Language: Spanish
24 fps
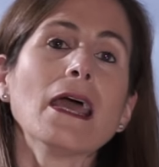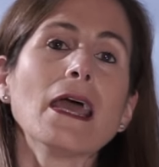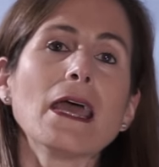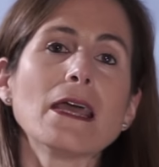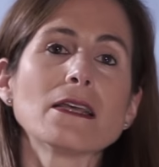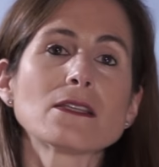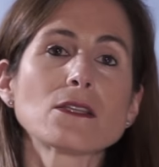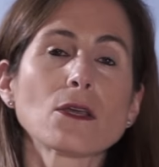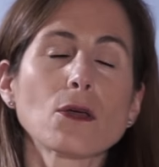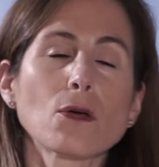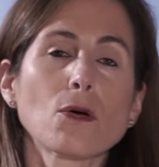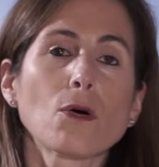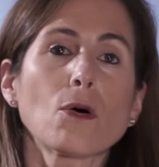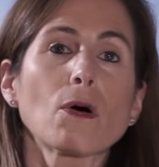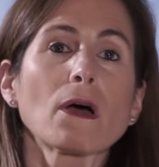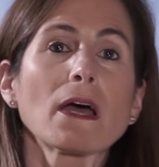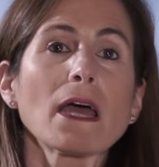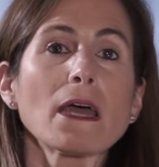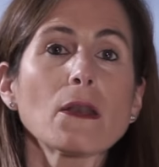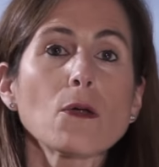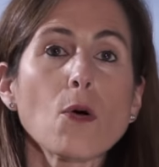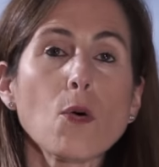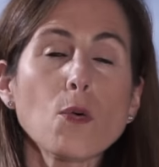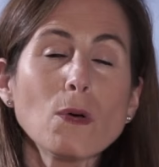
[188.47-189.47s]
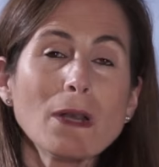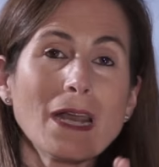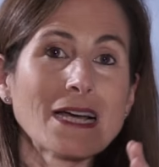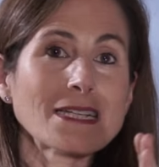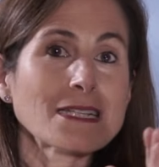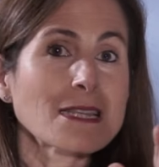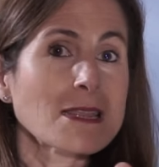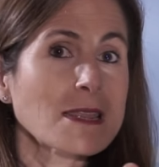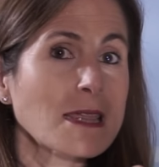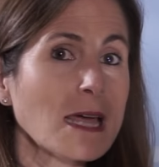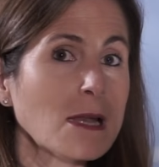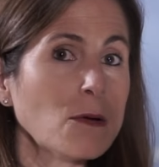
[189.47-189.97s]
es coger
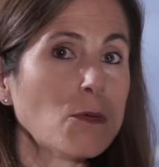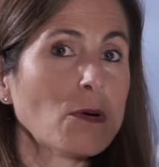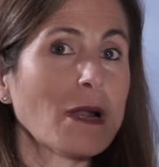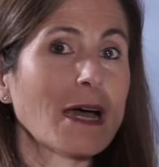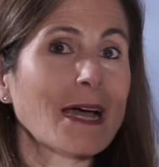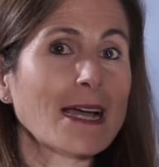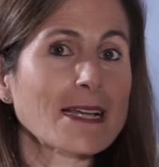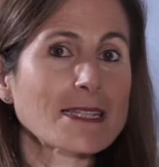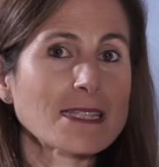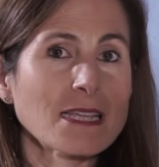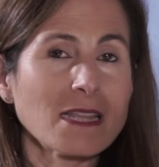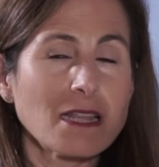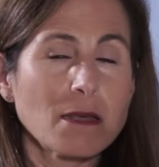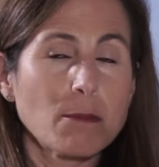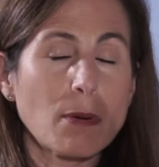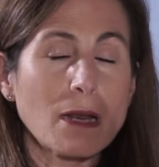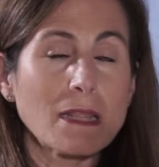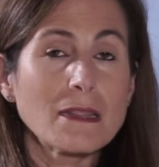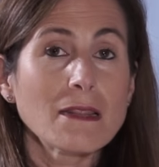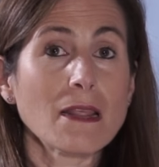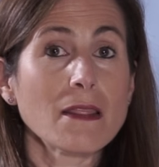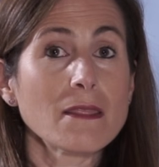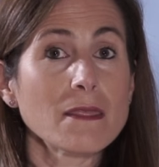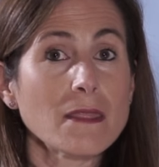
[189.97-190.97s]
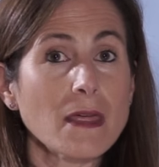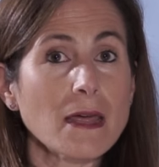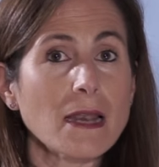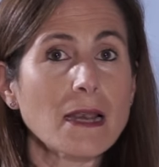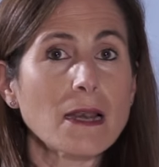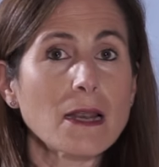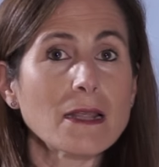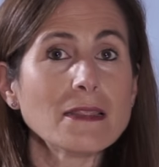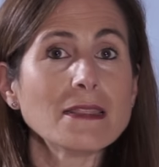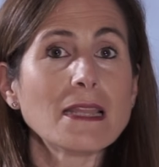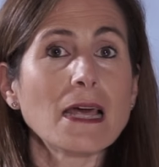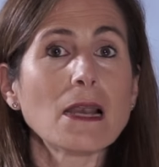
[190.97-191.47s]
unas células que se desprenden
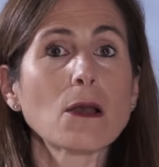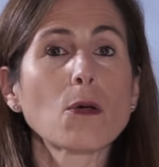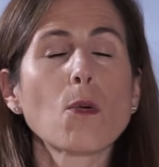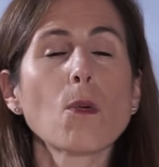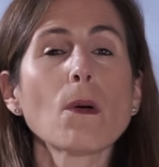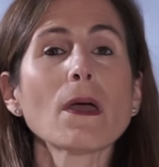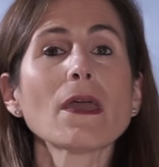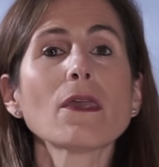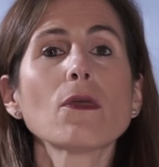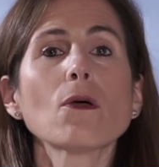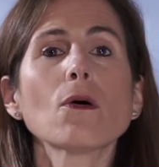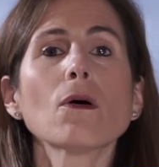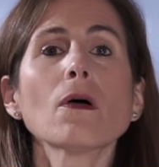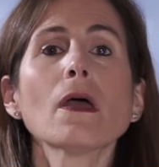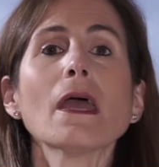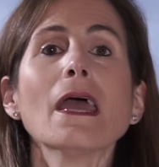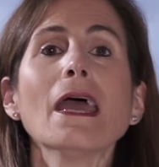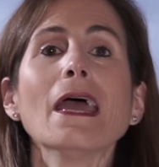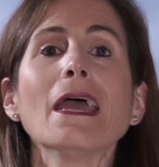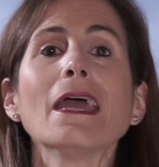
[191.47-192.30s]
del, cuello